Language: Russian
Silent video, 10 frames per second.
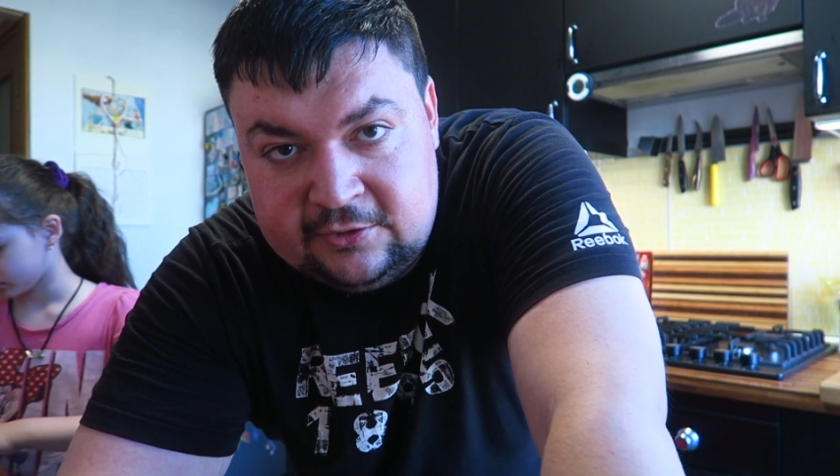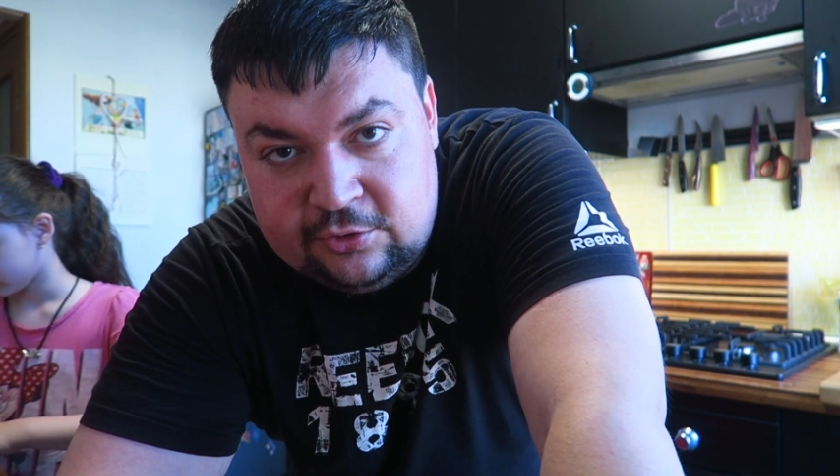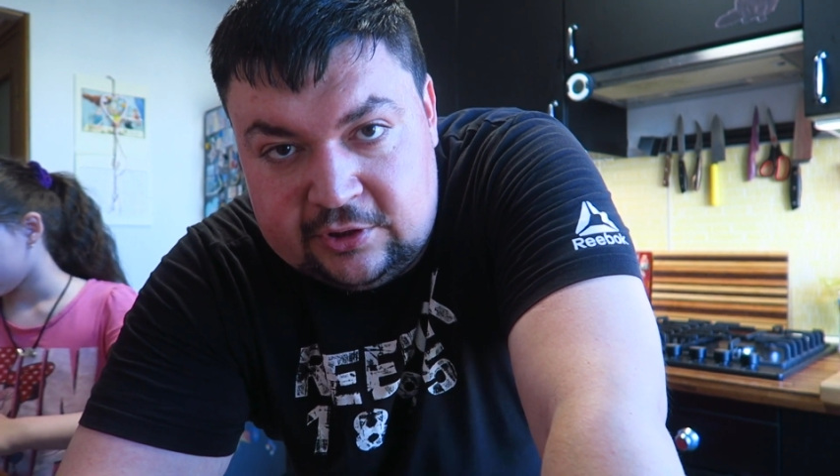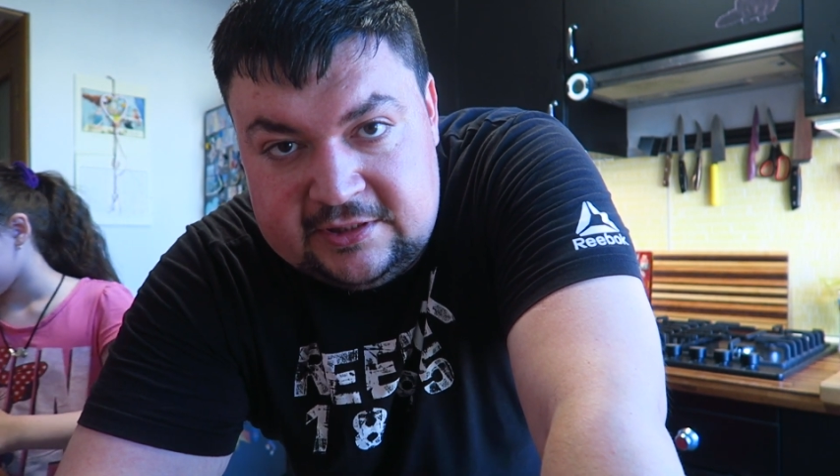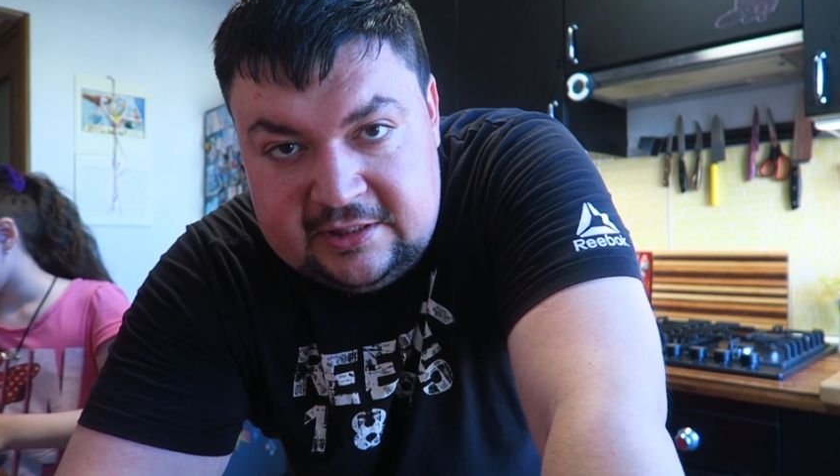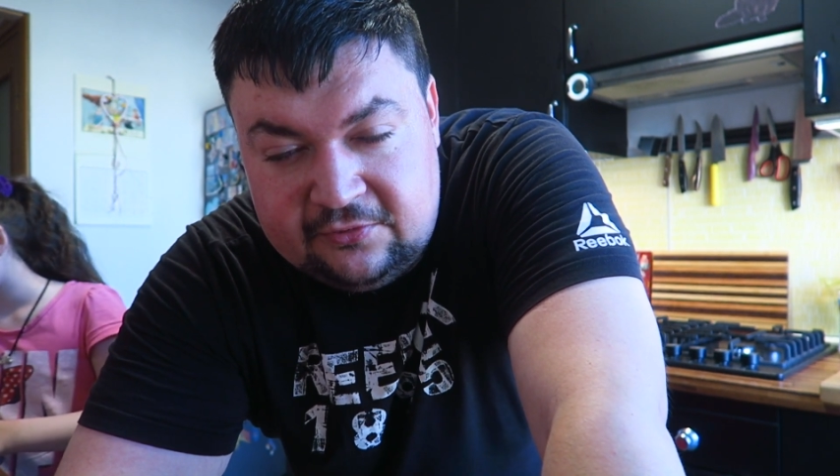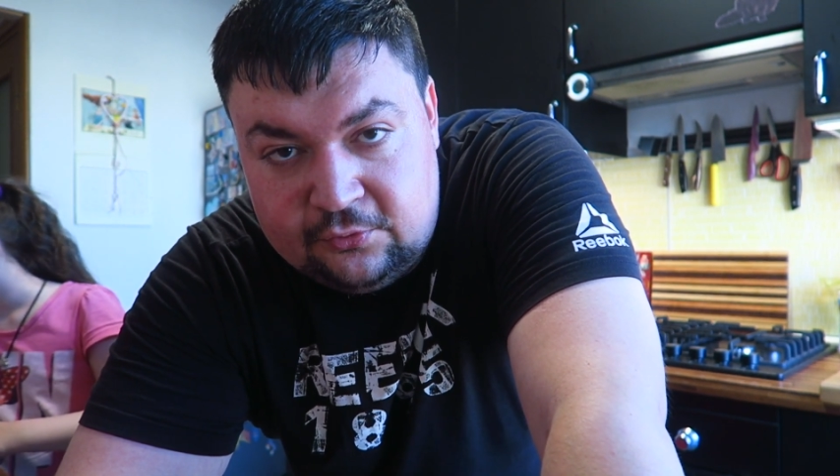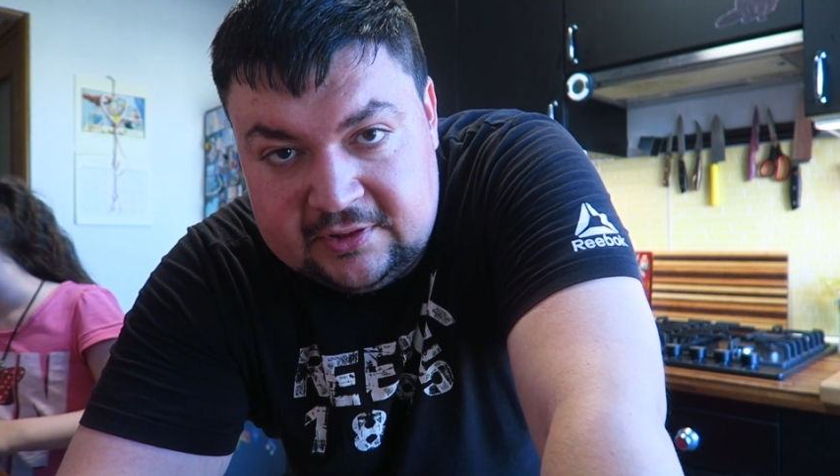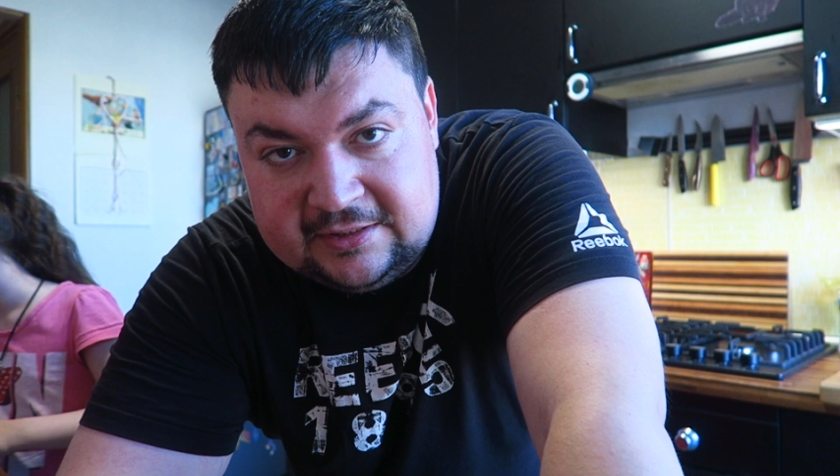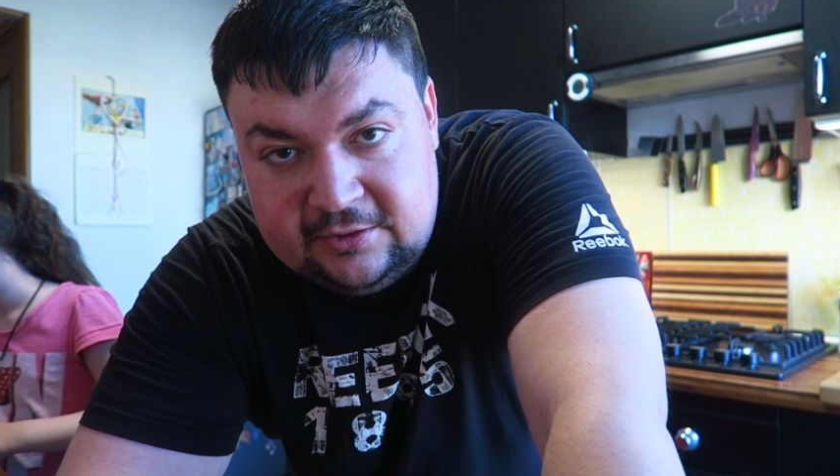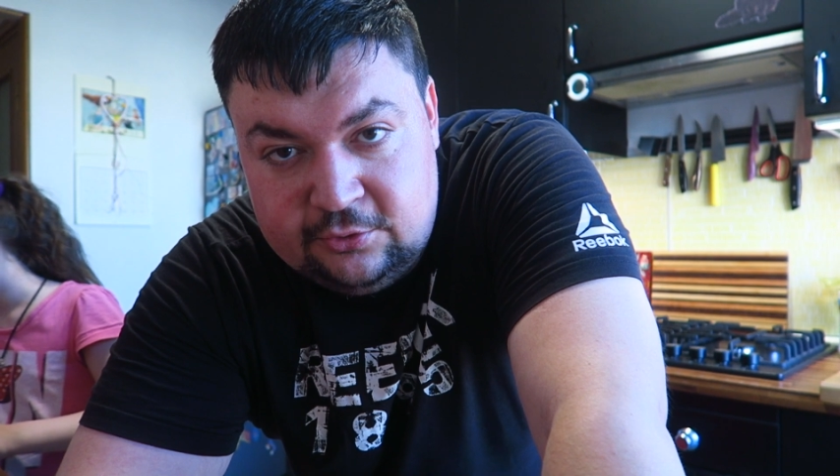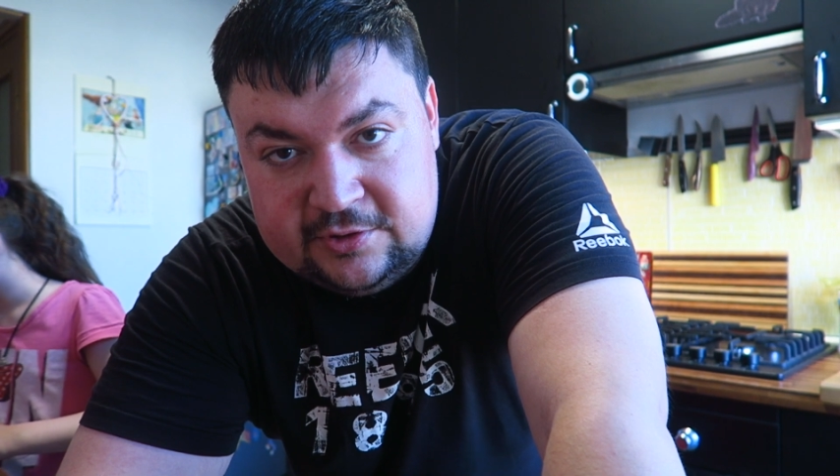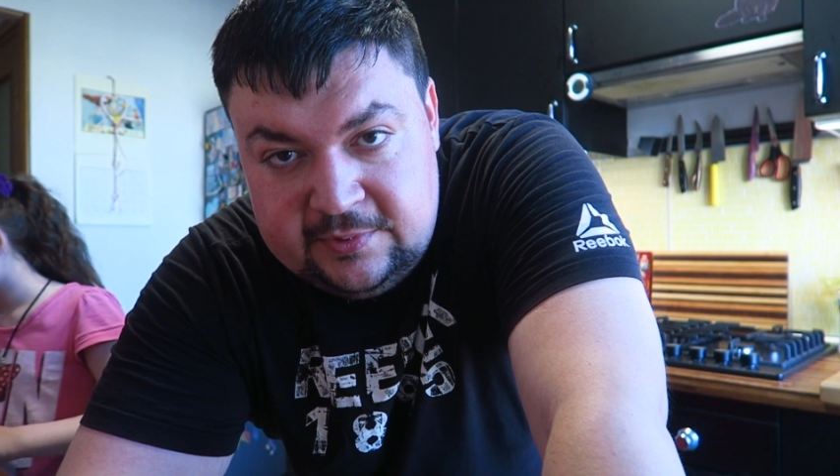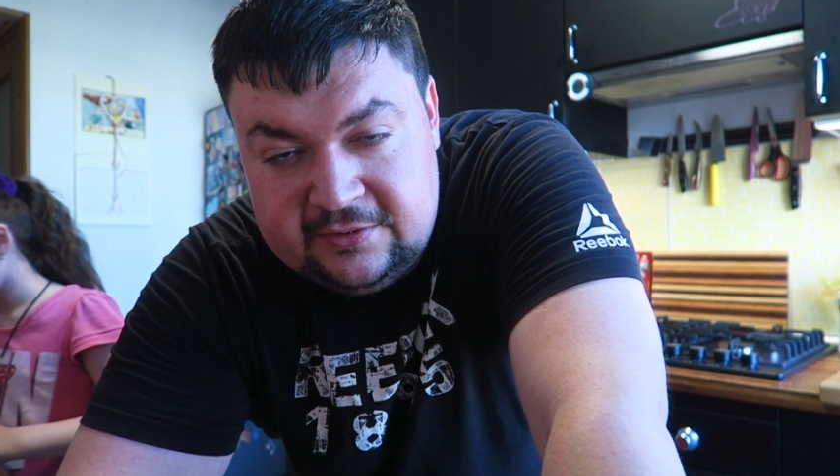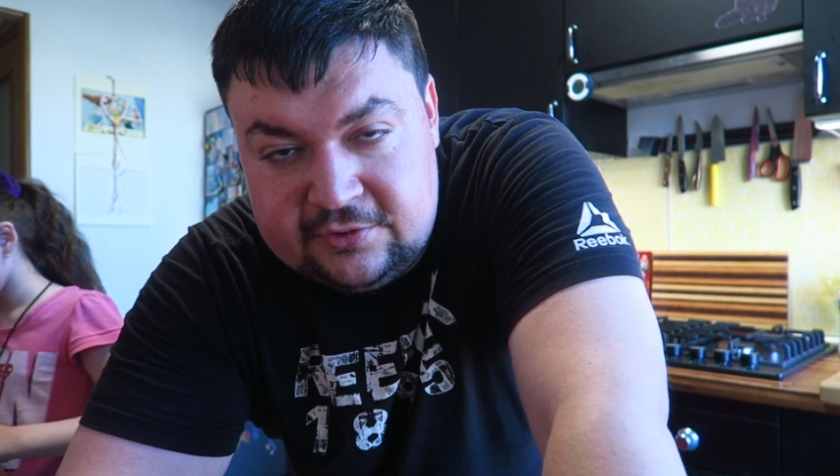то телефон от USB